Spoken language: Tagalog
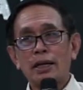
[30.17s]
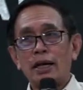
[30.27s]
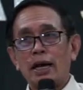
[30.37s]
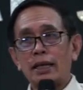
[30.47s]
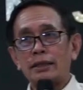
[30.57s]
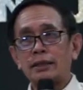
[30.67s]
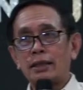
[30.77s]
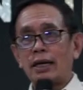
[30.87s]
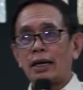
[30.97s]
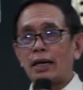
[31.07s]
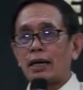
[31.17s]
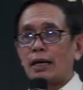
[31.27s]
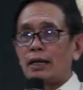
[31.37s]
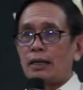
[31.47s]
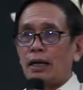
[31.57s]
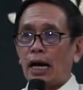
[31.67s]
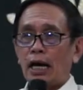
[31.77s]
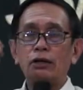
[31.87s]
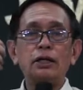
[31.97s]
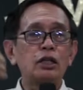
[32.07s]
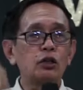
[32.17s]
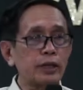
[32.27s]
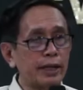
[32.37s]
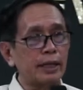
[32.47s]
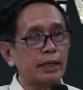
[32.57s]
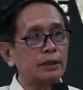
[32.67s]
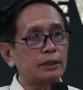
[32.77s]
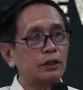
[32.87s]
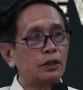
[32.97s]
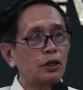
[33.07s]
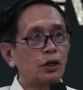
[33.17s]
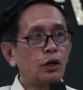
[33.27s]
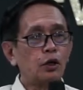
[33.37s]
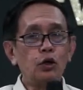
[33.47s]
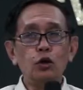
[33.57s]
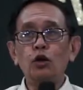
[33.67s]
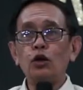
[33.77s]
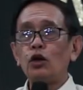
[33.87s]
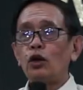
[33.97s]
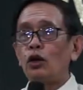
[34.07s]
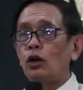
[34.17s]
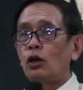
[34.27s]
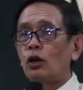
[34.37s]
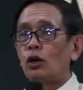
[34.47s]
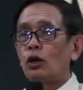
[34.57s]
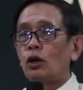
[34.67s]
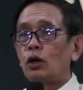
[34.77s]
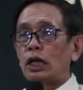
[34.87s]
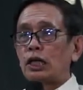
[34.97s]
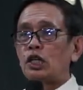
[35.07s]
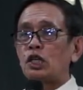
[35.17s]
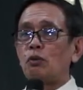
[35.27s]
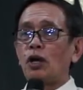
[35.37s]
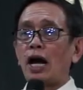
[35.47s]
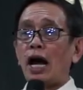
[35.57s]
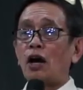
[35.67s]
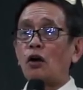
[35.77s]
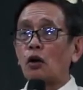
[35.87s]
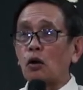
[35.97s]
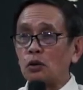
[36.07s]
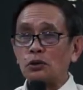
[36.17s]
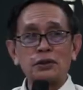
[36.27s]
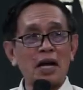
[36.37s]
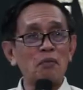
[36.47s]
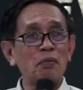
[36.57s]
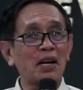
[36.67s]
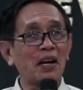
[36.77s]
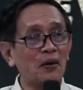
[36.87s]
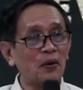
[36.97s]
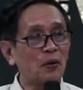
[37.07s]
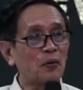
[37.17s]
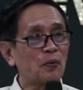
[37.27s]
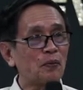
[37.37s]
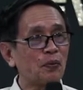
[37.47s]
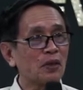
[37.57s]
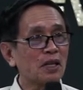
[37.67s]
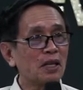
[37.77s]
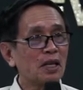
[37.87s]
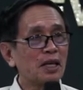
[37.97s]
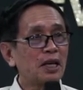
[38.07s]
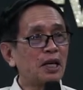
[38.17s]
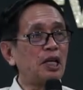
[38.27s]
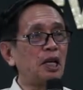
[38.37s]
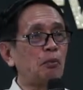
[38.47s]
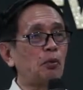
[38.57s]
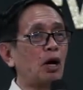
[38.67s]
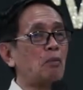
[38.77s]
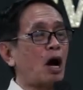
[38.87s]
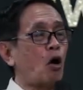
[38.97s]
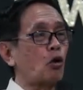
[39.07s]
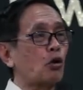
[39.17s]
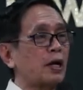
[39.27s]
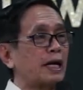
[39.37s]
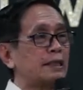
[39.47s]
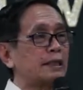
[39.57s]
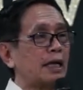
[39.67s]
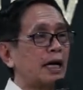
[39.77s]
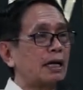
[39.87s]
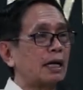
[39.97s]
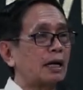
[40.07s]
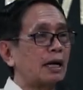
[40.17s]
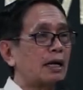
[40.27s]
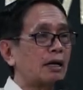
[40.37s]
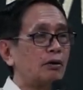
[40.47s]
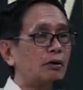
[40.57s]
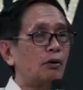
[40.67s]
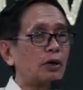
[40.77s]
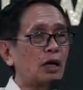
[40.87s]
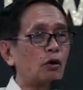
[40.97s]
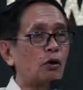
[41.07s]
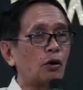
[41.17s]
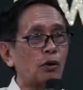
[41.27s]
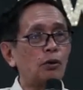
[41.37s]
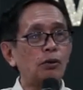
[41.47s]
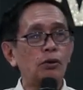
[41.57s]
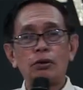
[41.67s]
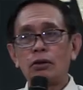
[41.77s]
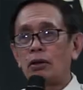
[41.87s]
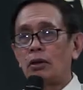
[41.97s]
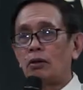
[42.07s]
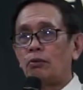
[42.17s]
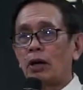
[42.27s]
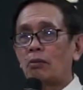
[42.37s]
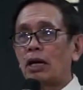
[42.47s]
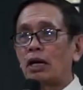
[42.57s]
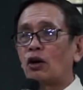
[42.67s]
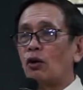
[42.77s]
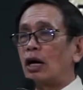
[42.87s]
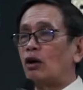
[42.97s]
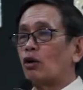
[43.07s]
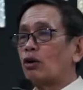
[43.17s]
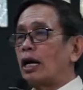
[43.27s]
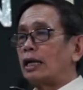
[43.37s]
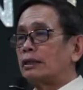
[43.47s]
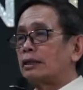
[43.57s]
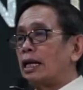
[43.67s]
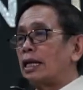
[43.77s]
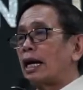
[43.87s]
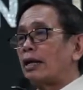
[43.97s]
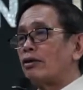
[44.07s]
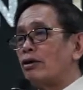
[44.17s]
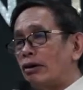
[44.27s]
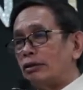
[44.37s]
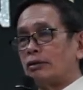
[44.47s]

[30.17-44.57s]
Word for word: At uh, according to science, doon nagsisimula ang growth, ang paglago. Hindi po ang mga organs ang naglalago o nag-grow. Pag mag-grow ang organs, delikado yun.